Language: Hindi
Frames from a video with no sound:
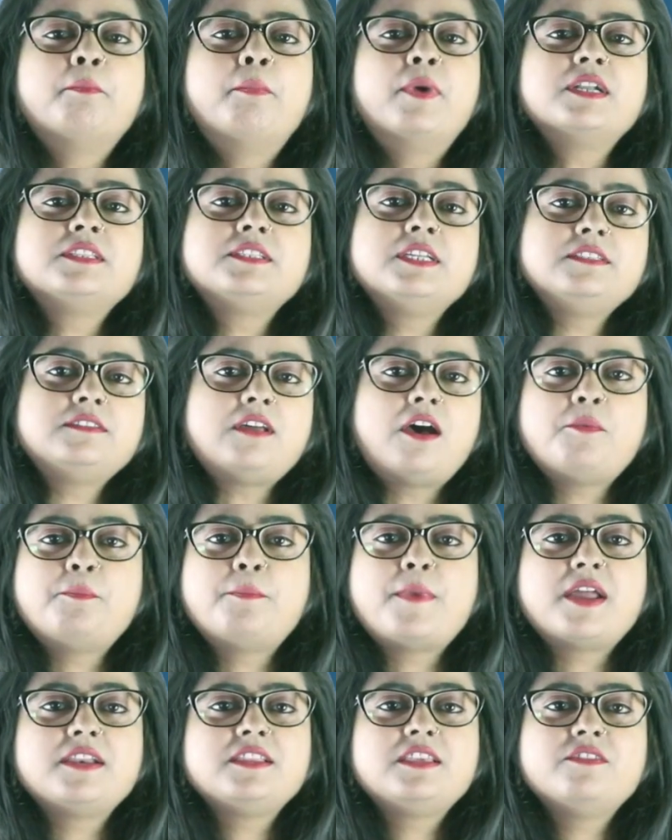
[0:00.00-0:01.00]
बढ़ते
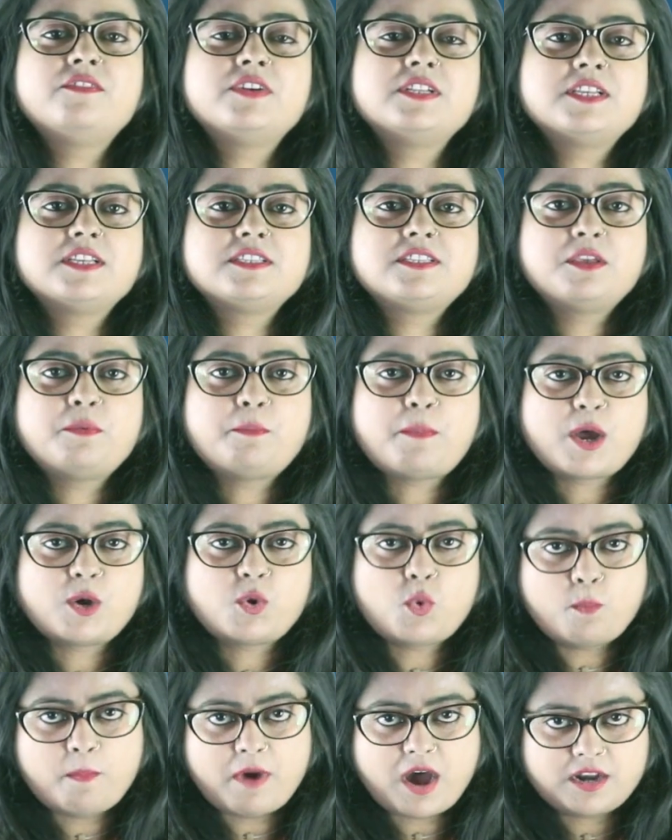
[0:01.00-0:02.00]
तापमान की वजह से
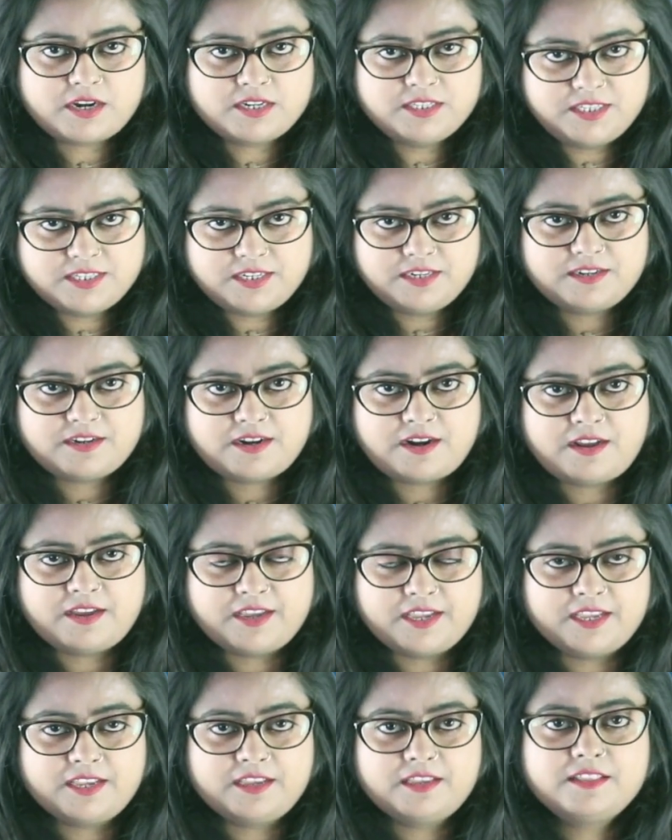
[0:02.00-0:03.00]
मानो भारत जल रहा
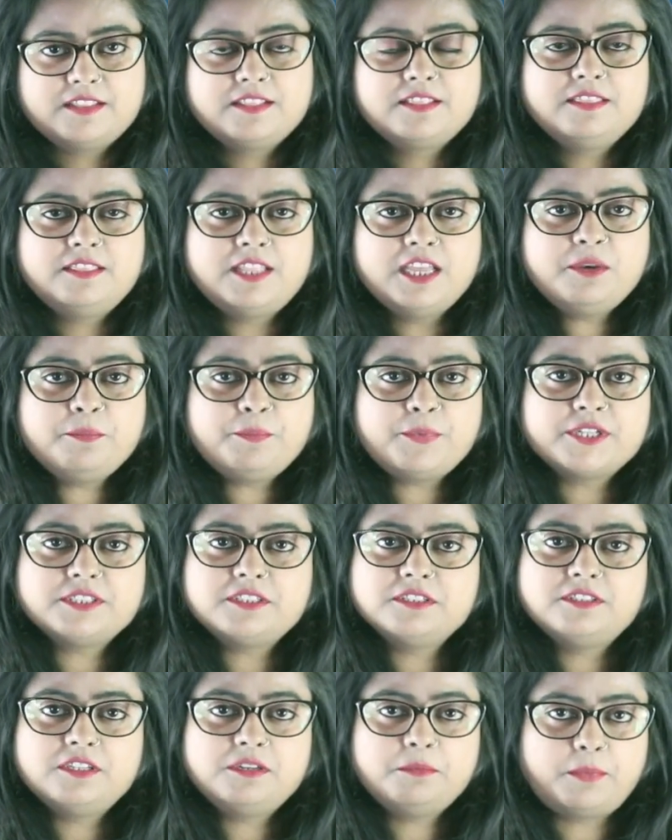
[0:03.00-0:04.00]
है दिन
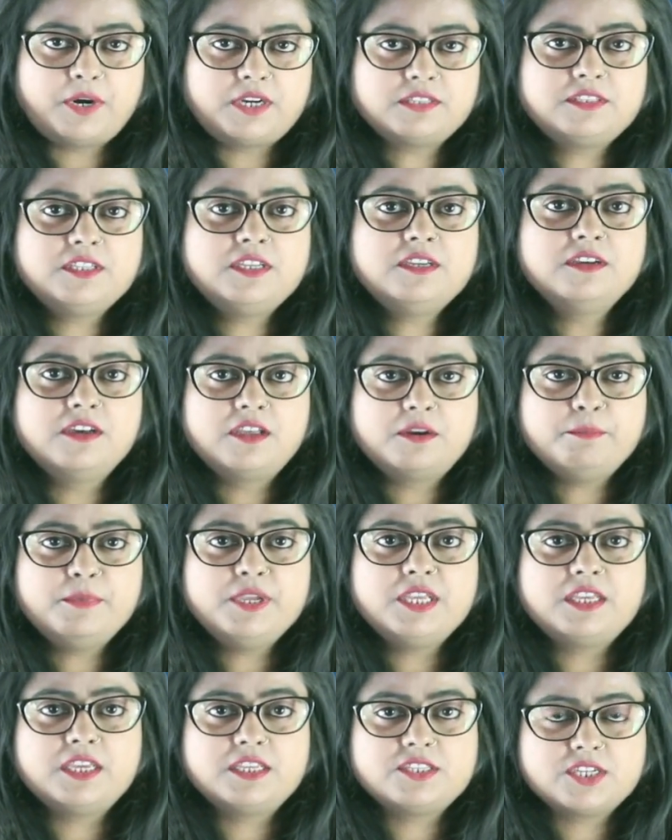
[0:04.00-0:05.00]
प्रतिदिन बढ़ती
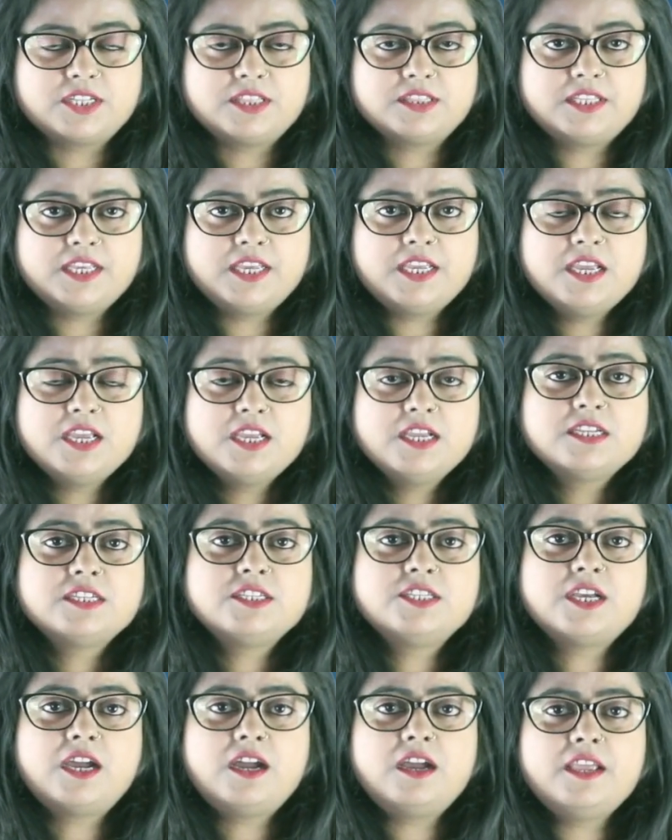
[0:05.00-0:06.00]
गर्मी के चलते
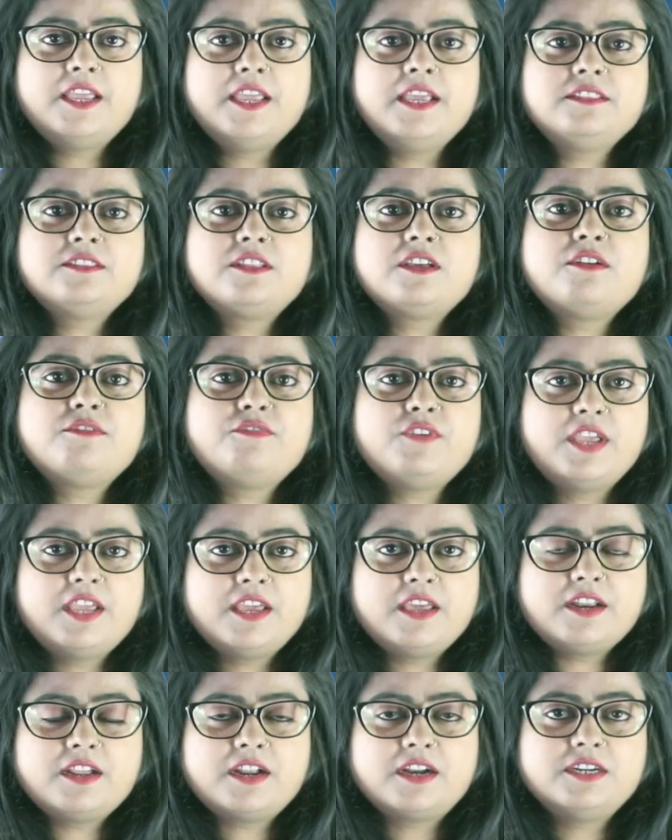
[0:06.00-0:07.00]
जहां एक तरफ
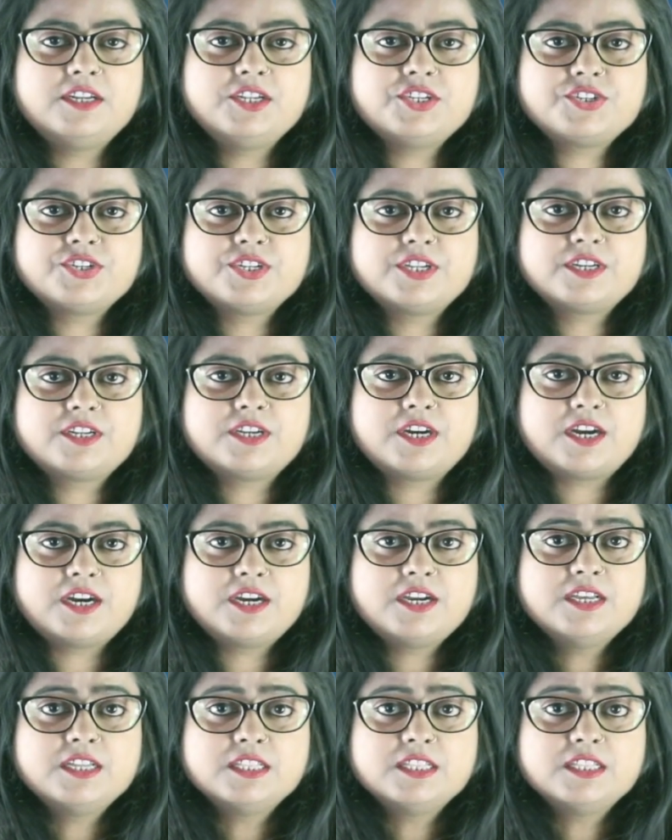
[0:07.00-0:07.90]
एयर कंडीशनर का